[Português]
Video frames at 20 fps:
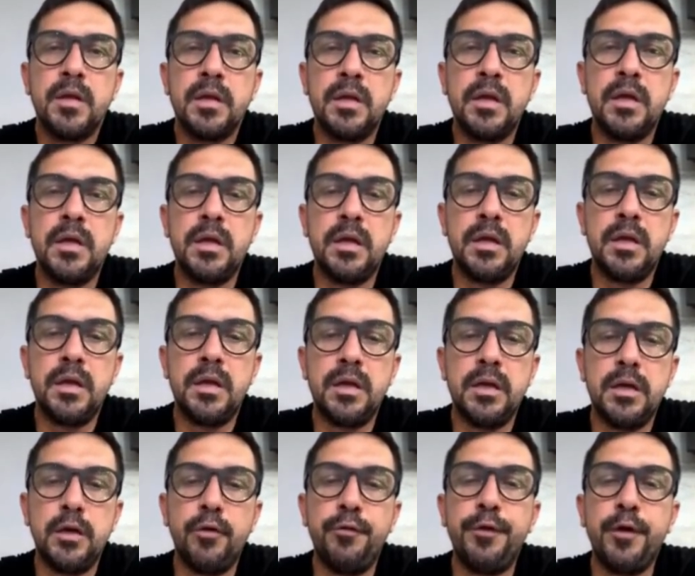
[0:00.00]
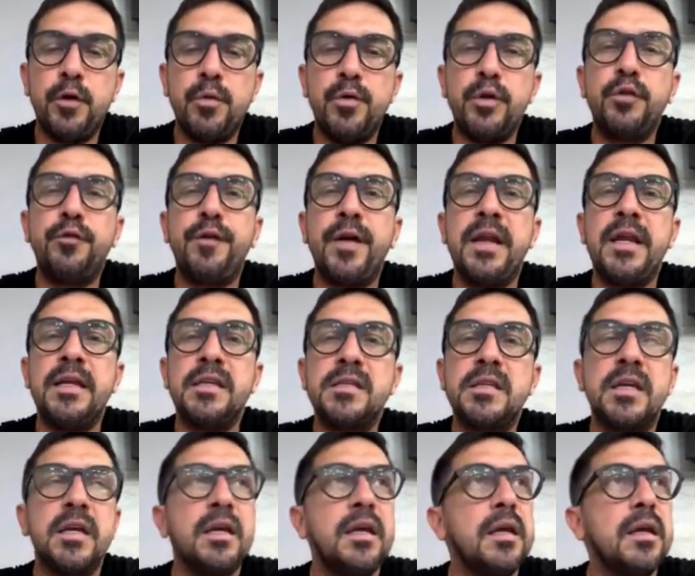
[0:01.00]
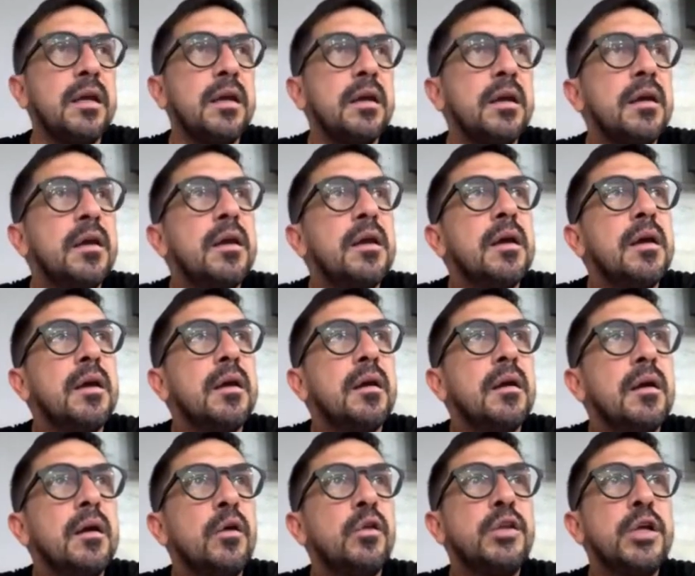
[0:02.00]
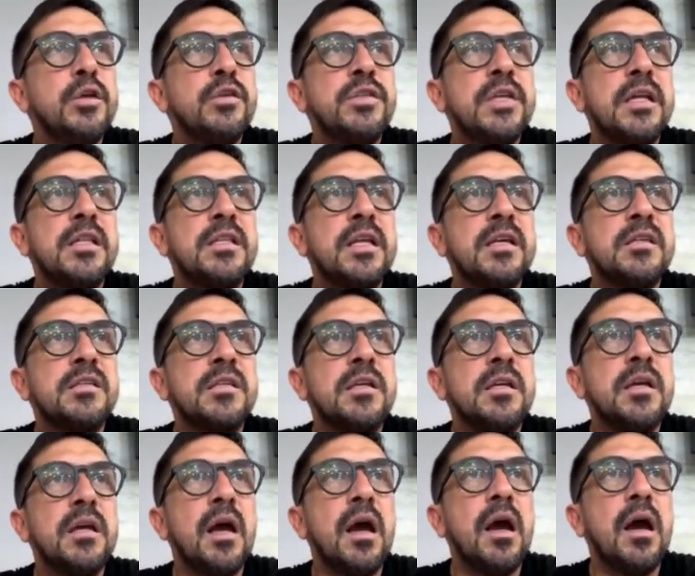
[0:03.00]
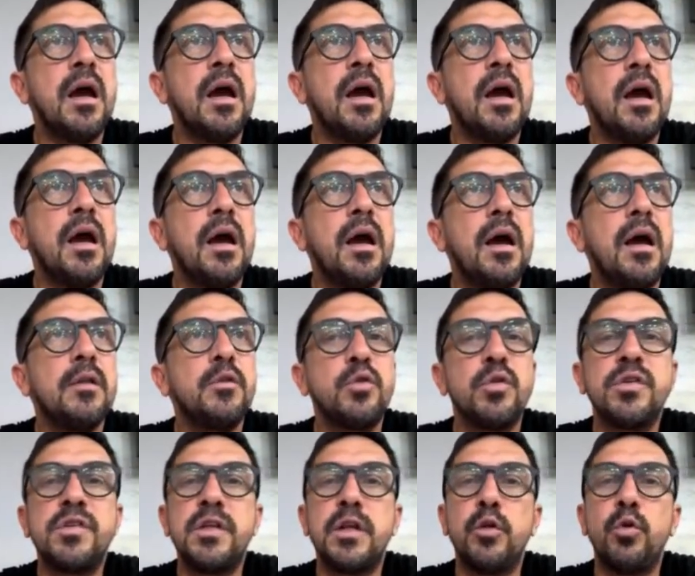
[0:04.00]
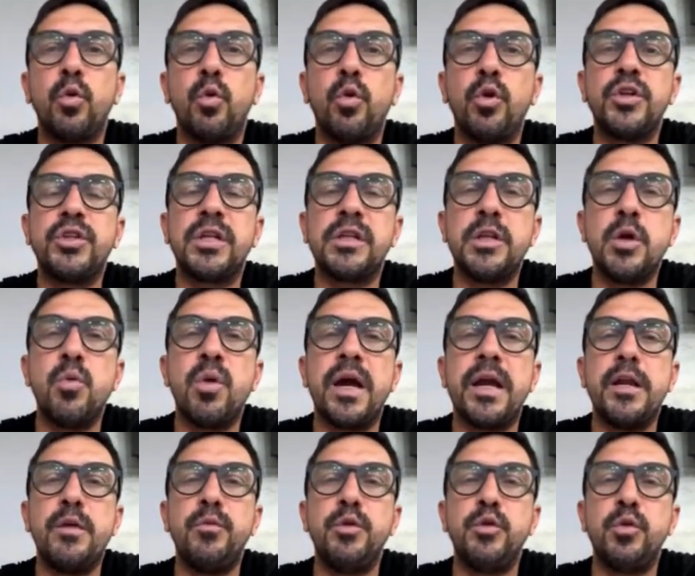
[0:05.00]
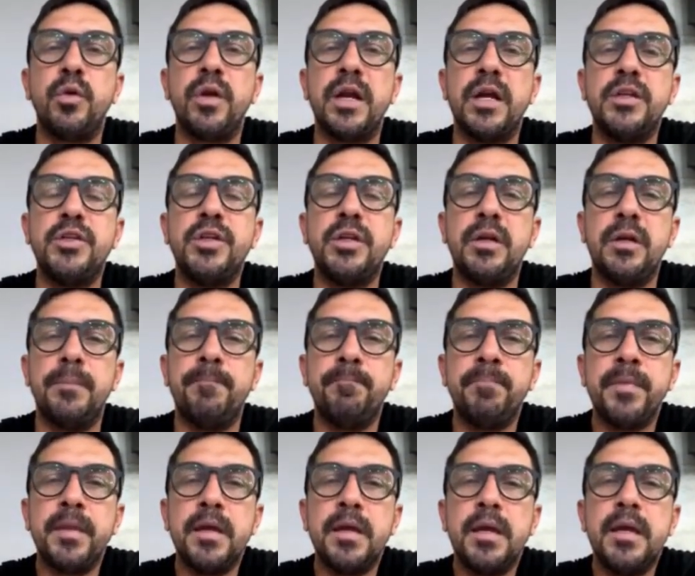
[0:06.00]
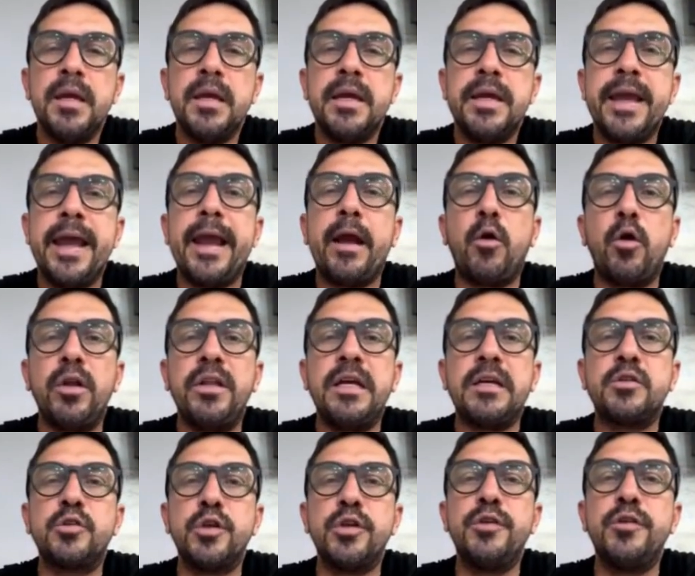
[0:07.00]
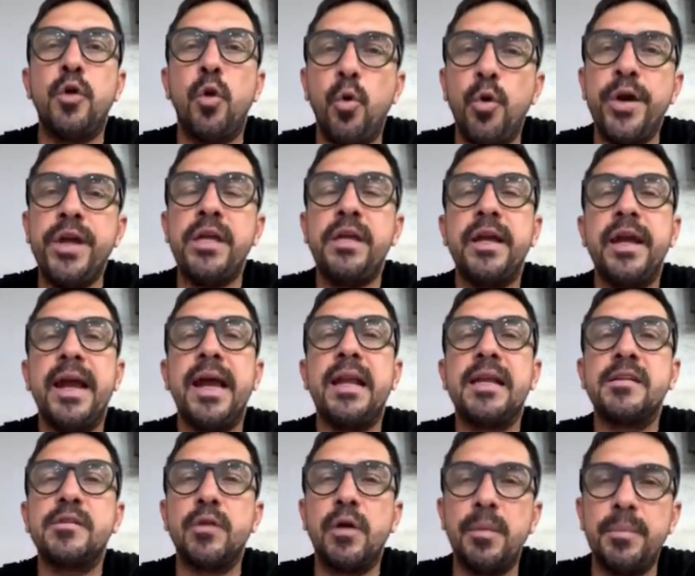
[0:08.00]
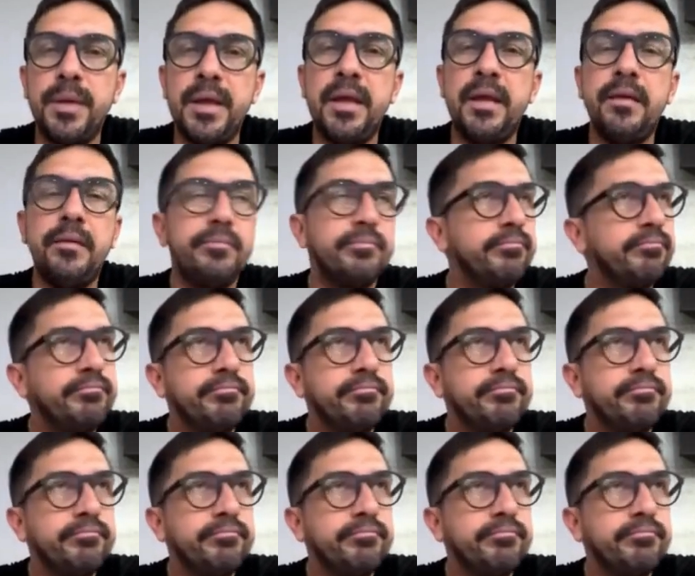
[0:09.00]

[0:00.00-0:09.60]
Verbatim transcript: E, e eu fico muito feliz que eu tenho certeza que a, a torcida do Coxo tem um carinho muito grande. E, e recordações ruins em relação a mim